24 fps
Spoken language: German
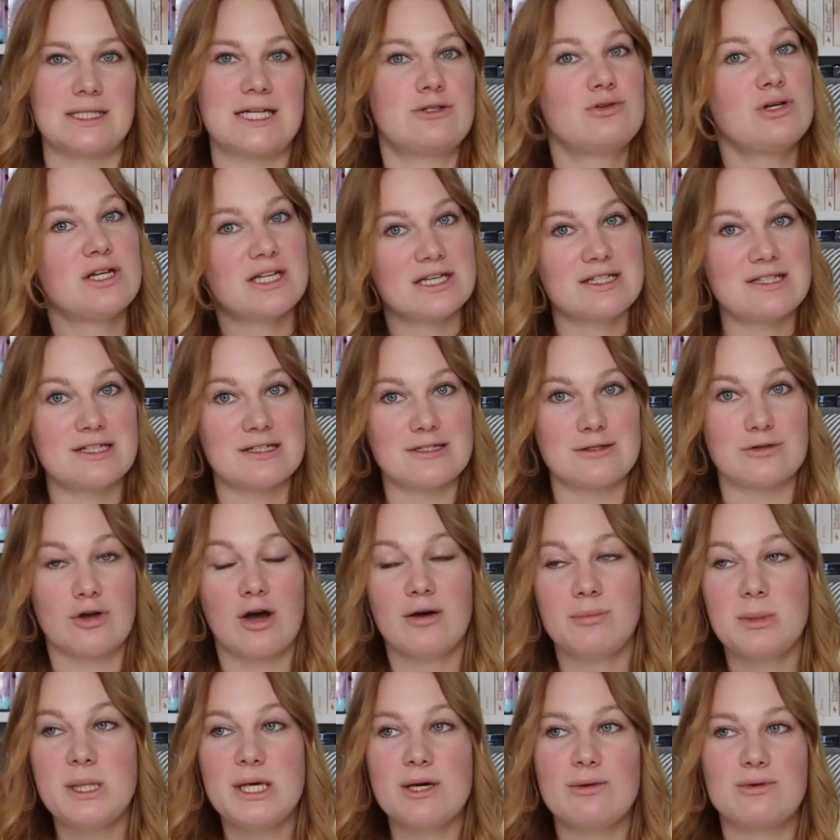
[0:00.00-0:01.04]
Natürlich ist das ein
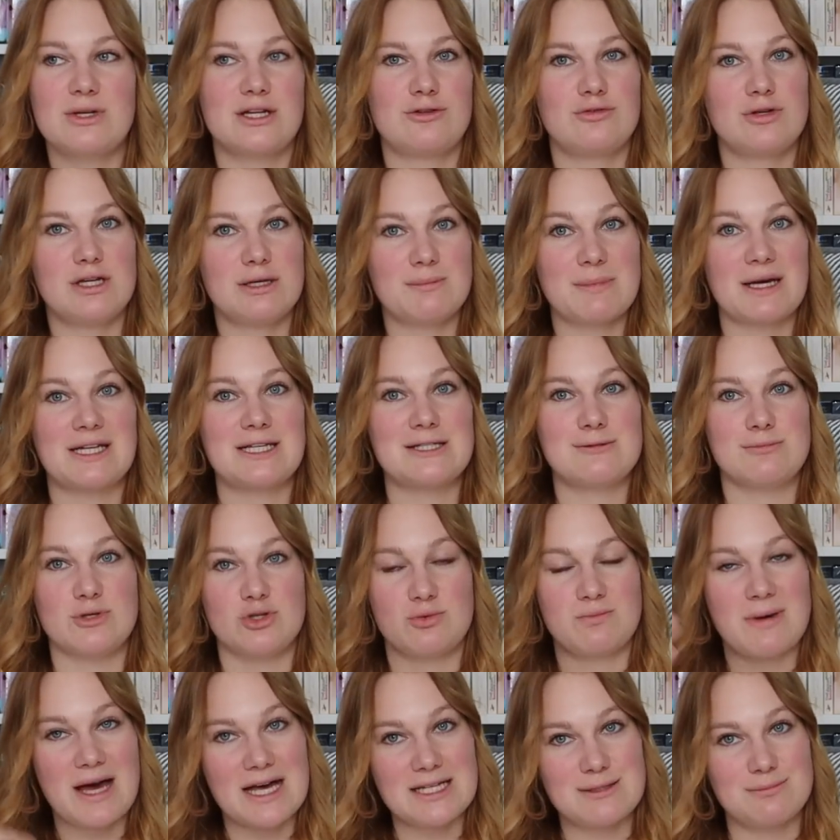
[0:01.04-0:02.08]
Hobby und natürlich macht es mir
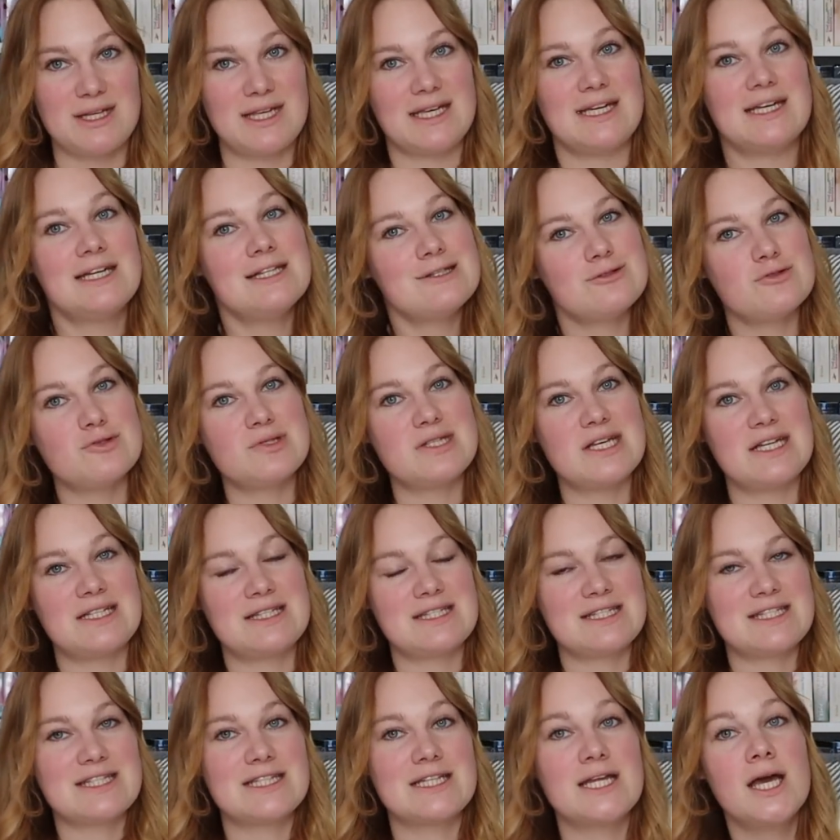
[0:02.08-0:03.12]
Spaß, mich hier
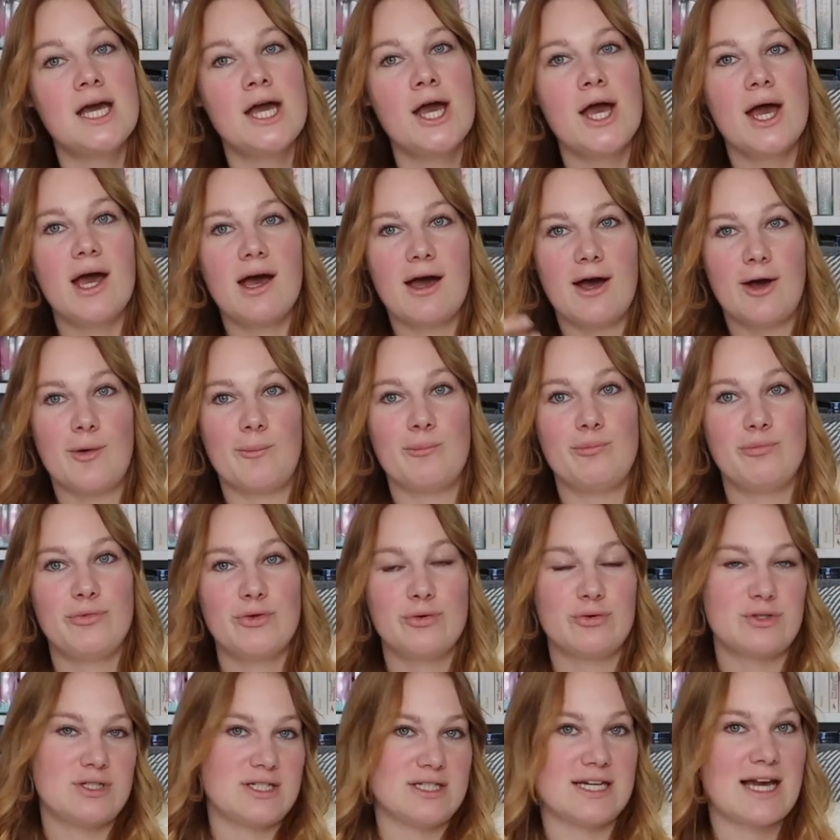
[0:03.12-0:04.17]
hinzusetzen ähm,
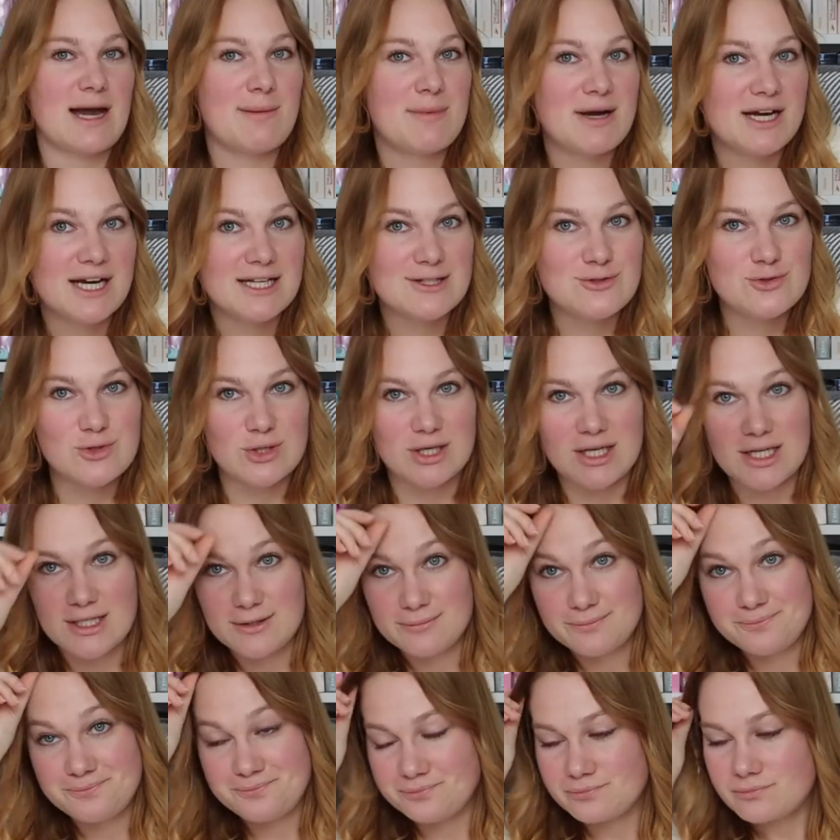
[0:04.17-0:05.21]
und in die Kamera zu
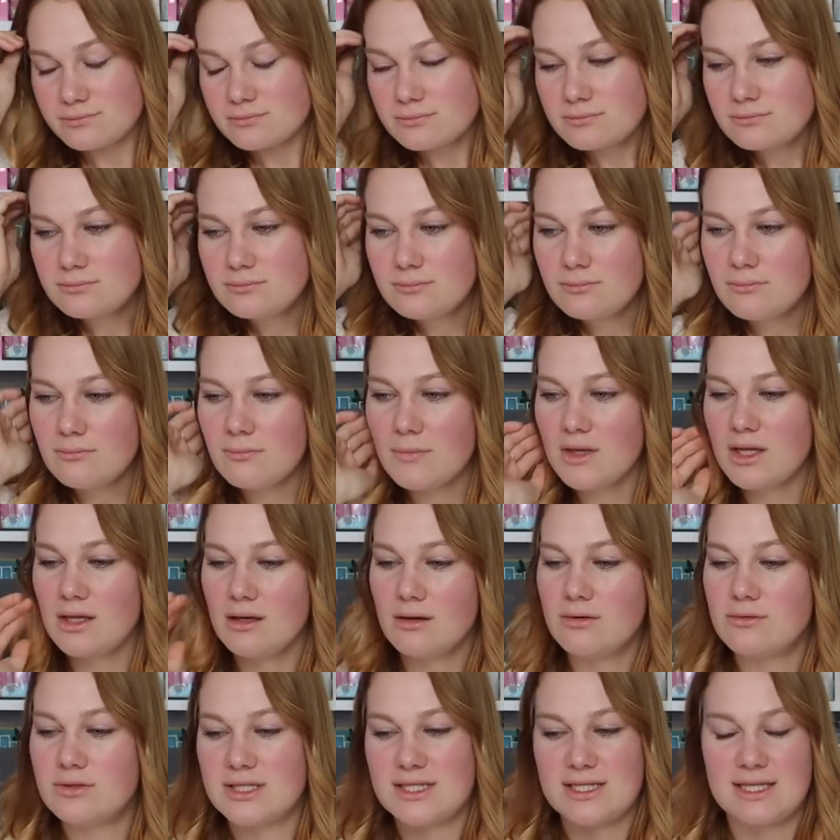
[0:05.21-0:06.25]
reden.
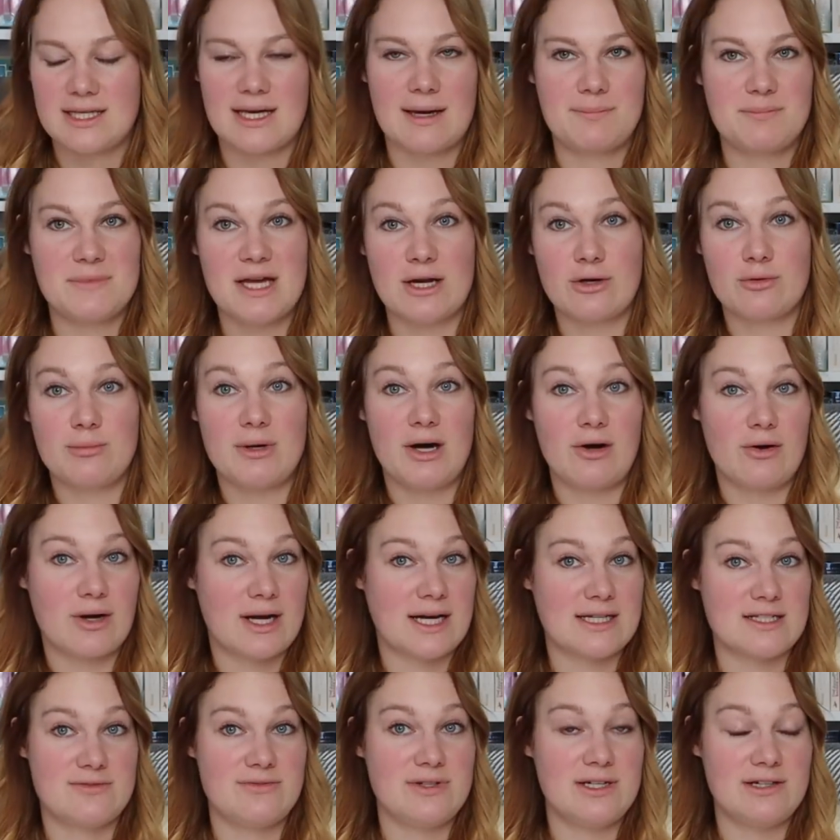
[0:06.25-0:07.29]
Und ich habe darüber auch
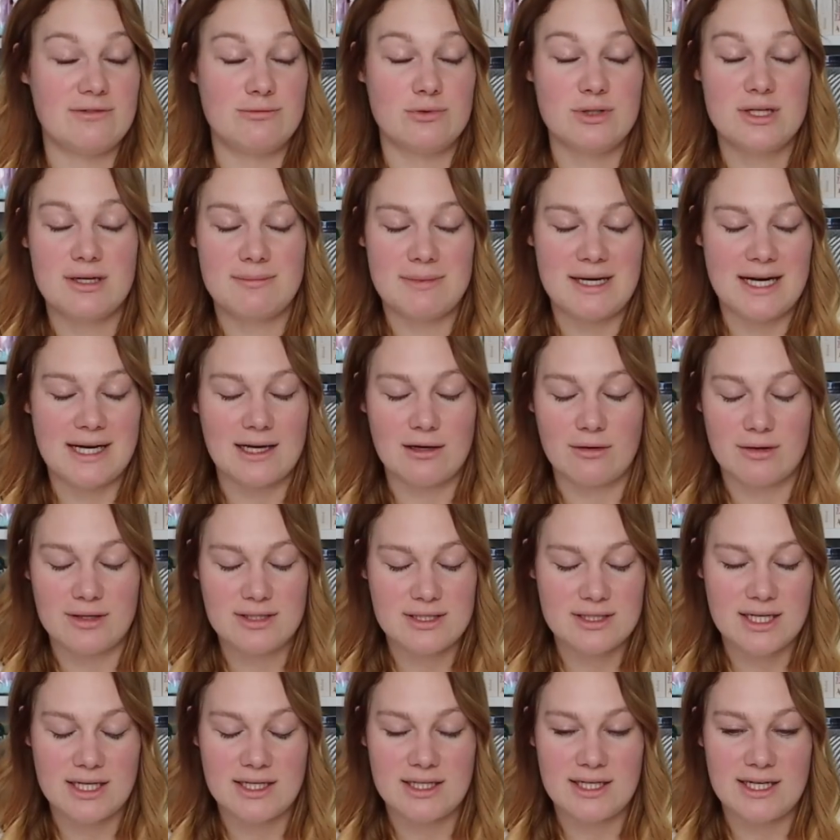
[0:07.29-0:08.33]
ganz viele wunderbare
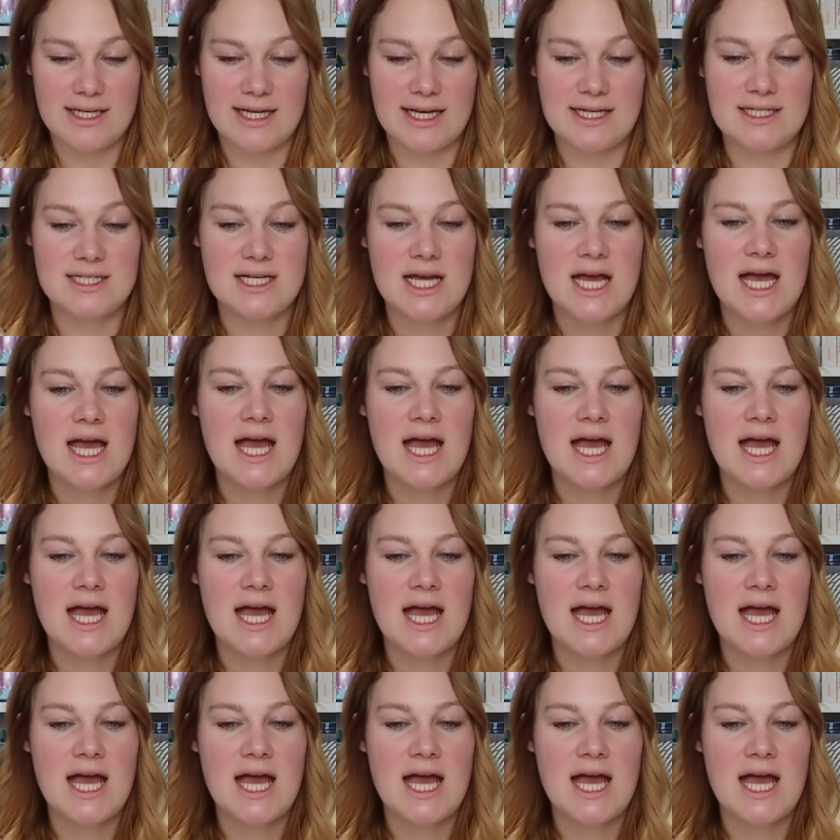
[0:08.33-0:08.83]
Leute kennengelernt.